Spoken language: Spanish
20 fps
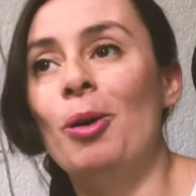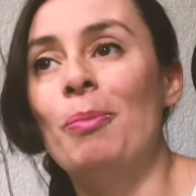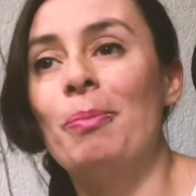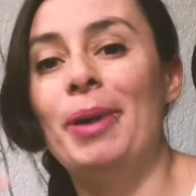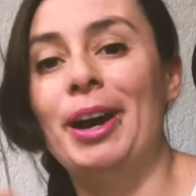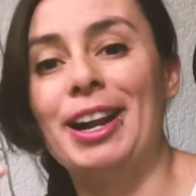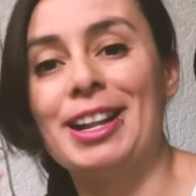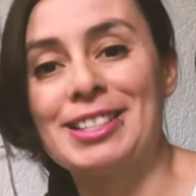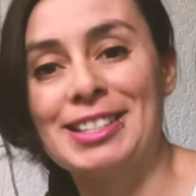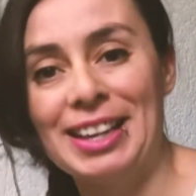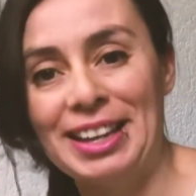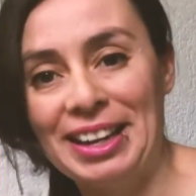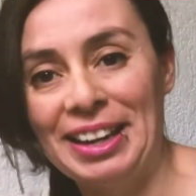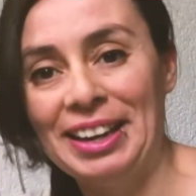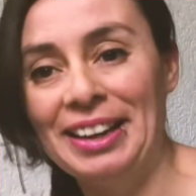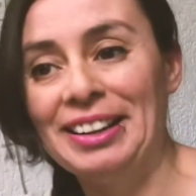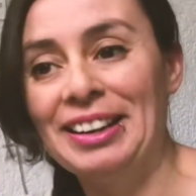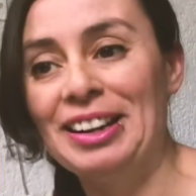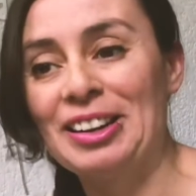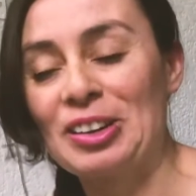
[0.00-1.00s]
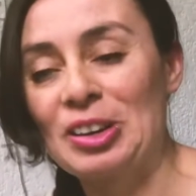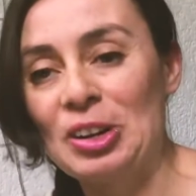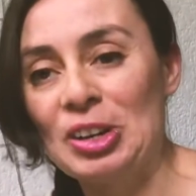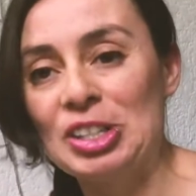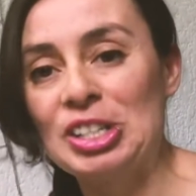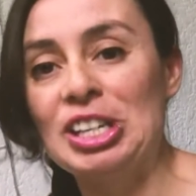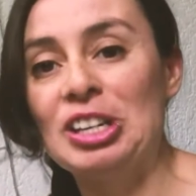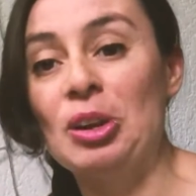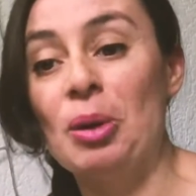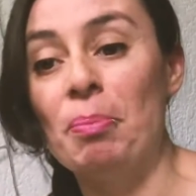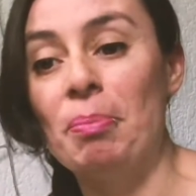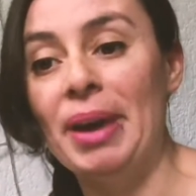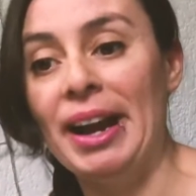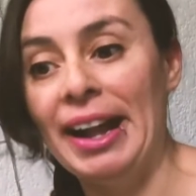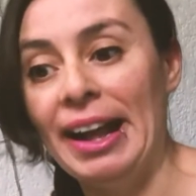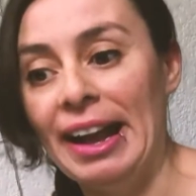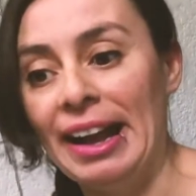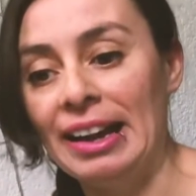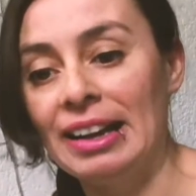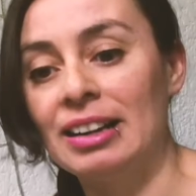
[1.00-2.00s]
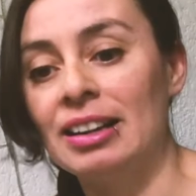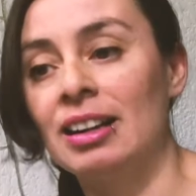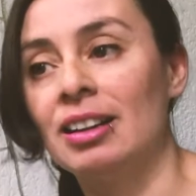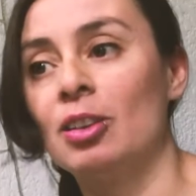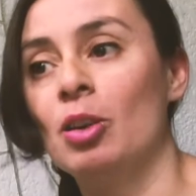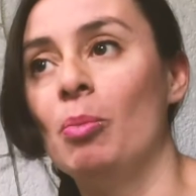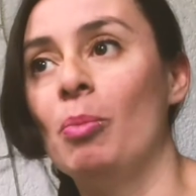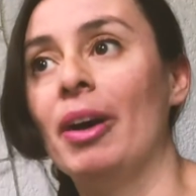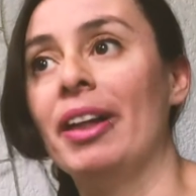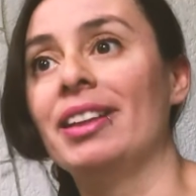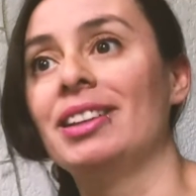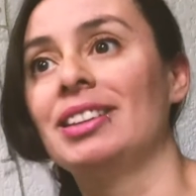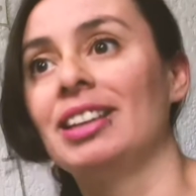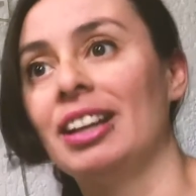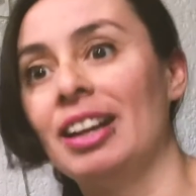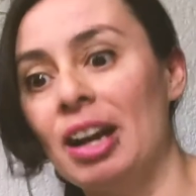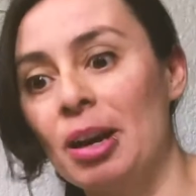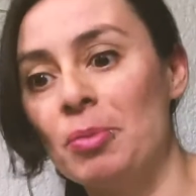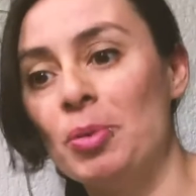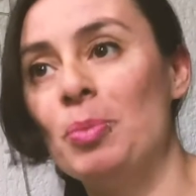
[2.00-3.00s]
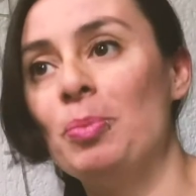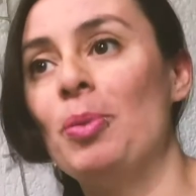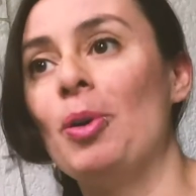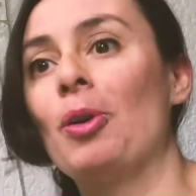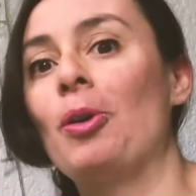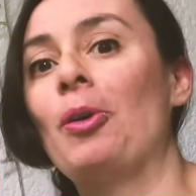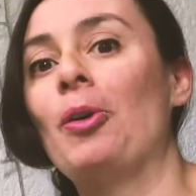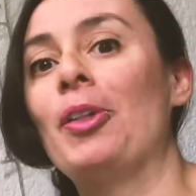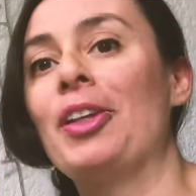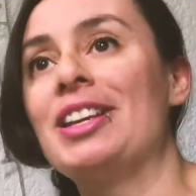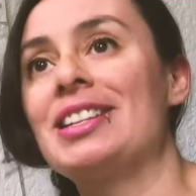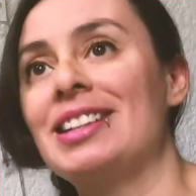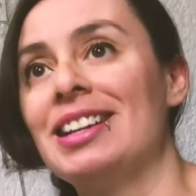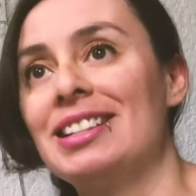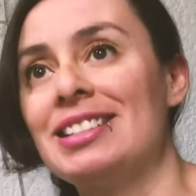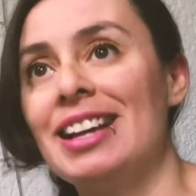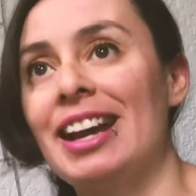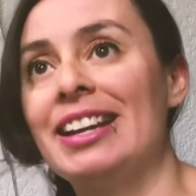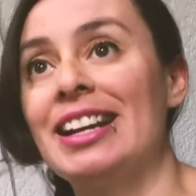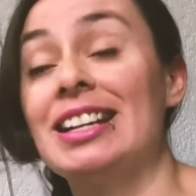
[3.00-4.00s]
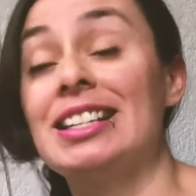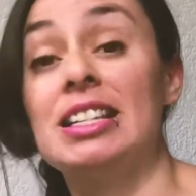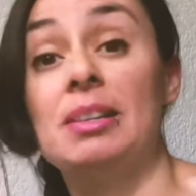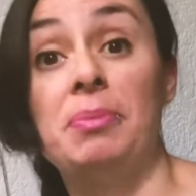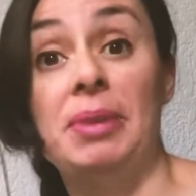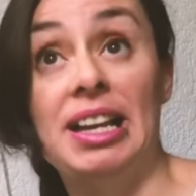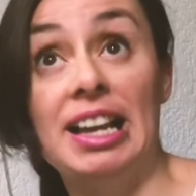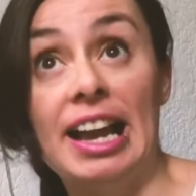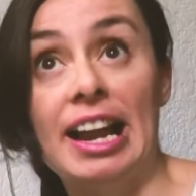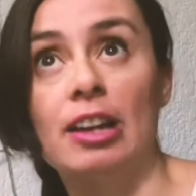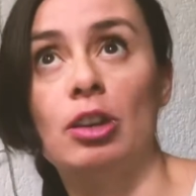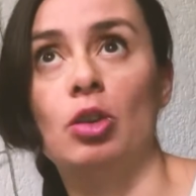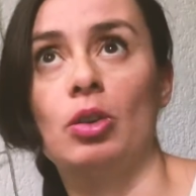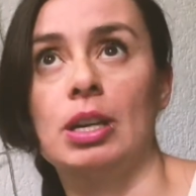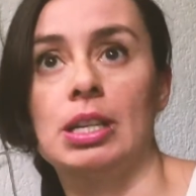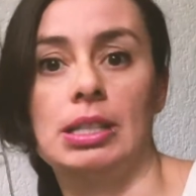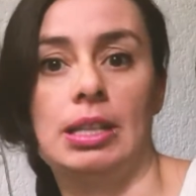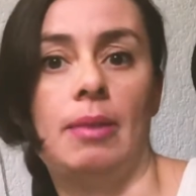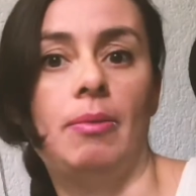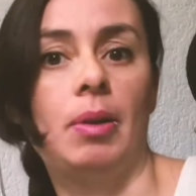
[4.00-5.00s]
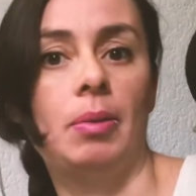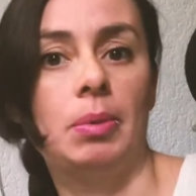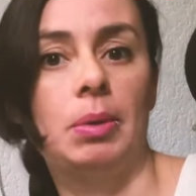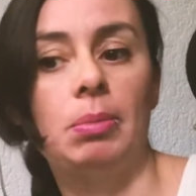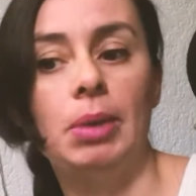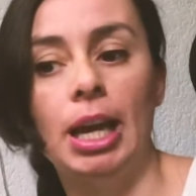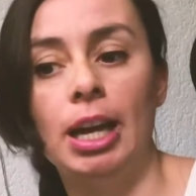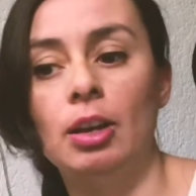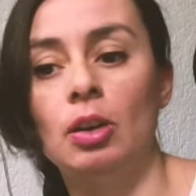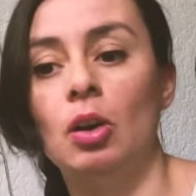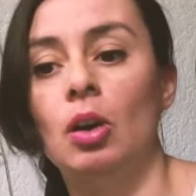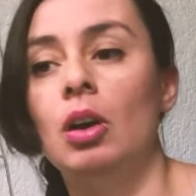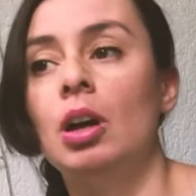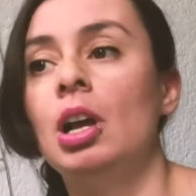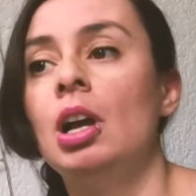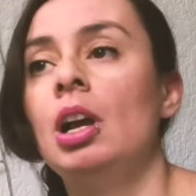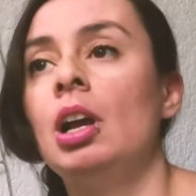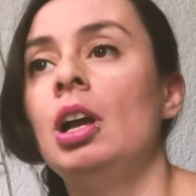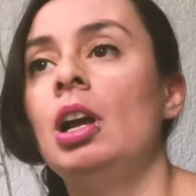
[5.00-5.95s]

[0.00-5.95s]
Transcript: como para seguir en el rush y no parar, como a detenerme un poco, descansar y asimilar lo que estaba viviendo.